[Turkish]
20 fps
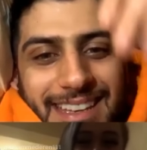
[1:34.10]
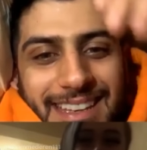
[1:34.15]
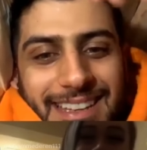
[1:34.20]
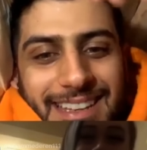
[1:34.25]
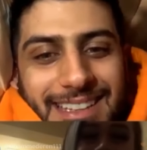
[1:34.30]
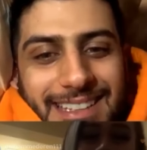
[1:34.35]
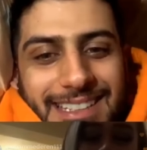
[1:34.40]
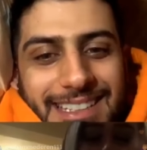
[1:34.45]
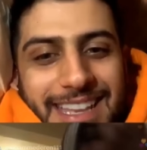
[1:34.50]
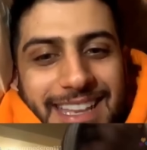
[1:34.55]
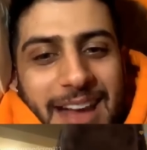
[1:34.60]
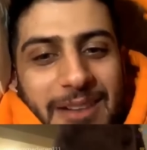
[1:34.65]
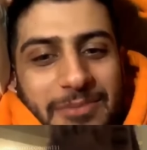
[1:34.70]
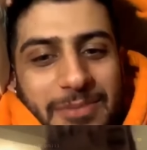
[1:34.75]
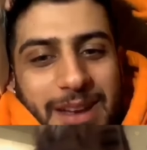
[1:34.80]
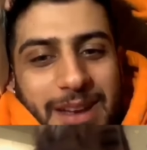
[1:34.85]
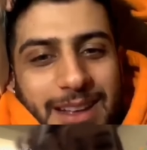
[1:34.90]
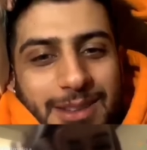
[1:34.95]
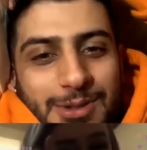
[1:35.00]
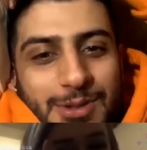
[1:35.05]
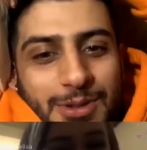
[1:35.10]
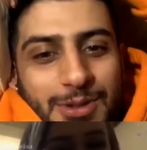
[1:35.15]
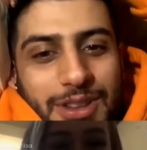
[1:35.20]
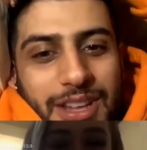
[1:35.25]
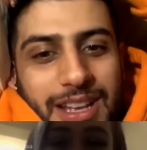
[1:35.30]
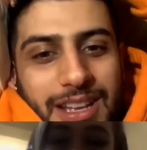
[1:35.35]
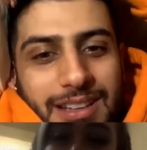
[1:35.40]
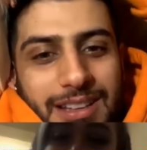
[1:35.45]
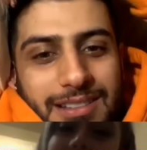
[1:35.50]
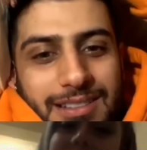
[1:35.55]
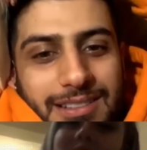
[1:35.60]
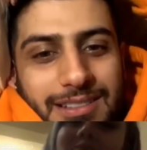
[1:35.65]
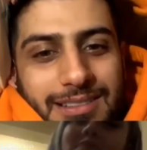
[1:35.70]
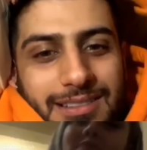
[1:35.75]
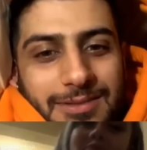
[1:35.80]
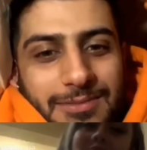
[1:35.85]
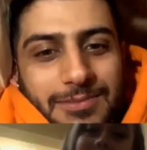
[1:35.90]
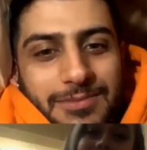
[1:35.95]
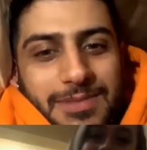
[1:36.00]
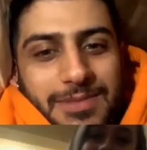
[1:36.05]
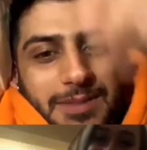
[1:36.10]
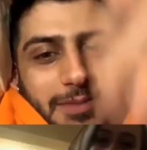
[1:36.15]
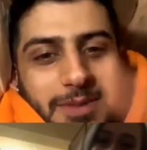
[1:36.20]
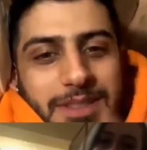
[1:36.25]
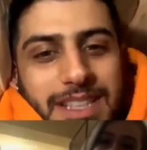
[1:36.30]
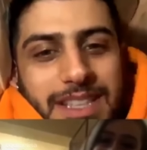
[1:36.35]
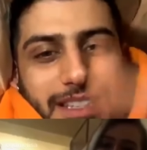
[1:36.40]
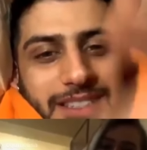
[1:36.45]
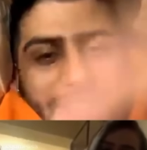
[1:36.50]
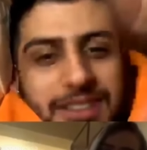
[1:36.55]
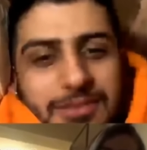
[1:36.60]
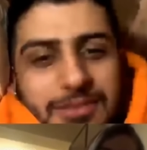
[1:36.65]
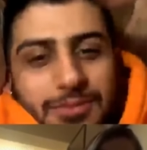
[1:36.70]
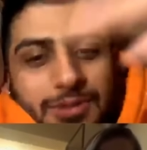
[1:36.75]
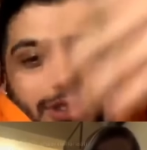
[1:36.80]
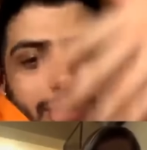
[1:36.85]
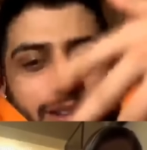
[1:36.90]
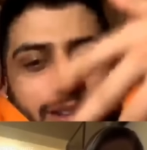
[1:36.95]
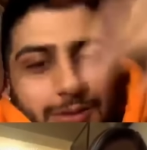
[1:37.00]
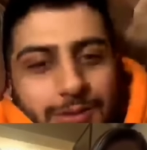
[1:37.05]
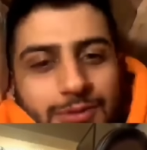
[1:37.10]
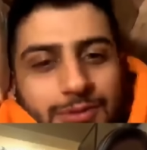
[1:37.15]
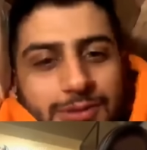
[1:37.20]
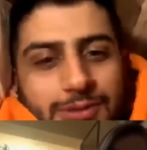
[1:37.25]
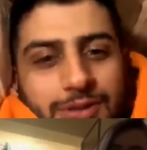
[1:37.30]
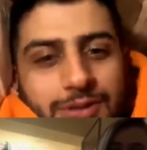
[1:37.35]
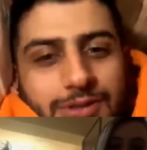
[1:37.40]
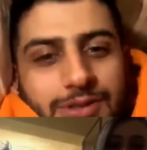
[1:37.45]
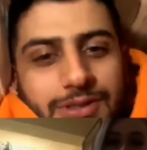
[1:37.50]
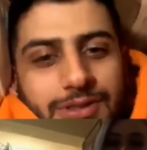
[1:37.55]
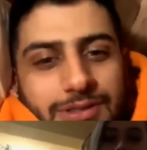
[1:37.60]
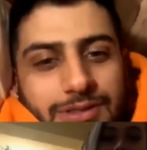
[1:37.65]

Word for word: Şey yapma ya çok da. Biz bizeyiz canım burada. Konuşuyoruz. Ben